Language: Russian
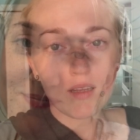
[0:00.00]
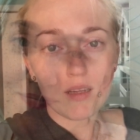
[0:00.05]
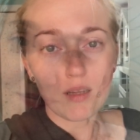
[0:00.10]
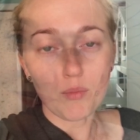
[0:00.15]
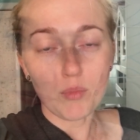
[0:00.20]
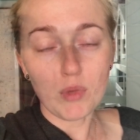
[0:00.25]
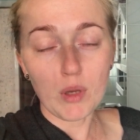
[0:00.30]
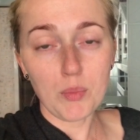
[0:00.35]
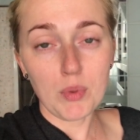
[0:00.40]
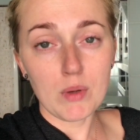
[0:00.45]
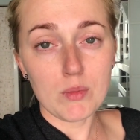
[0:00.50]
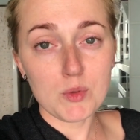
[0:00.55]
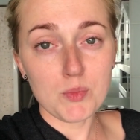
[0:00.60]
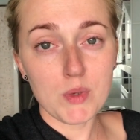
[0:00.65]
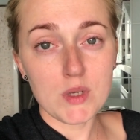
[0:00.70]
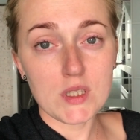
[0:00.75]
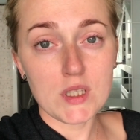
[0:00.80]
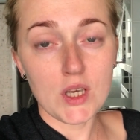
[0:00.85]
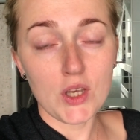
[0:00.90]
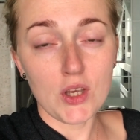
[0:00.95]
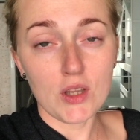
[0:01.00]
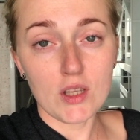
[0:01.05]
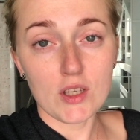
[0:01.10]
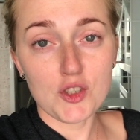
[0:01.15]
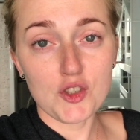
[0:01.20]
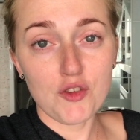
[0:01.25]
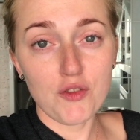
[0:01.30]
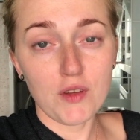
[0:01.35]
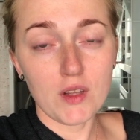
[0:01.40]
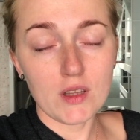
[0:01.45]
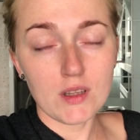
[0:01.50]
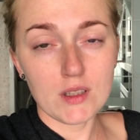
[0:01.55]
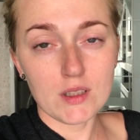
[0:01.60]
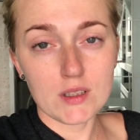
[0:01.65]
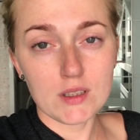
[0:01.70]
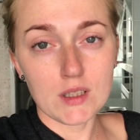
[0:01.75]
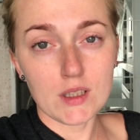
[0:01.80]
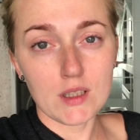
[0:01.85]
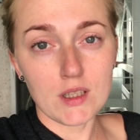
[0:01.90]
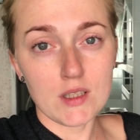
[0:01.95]
Для меня прям спасение наш
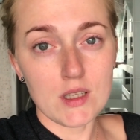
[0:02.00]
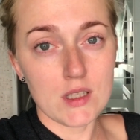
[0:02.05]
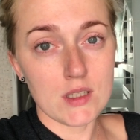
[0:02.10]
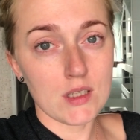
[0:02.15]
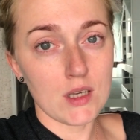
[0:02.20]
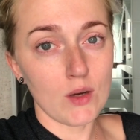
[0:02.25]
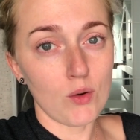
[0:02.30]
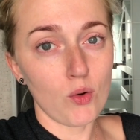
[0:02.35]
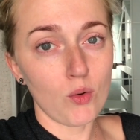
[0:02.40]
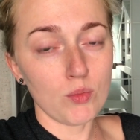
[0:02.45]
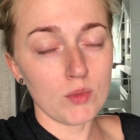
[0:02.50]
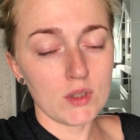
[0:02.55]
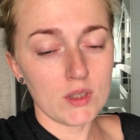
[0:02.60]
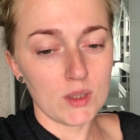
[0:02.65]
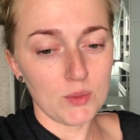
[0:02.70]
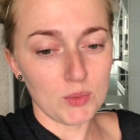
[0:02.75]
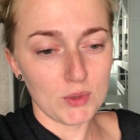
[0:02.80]
фитнес с этой детской комнатой,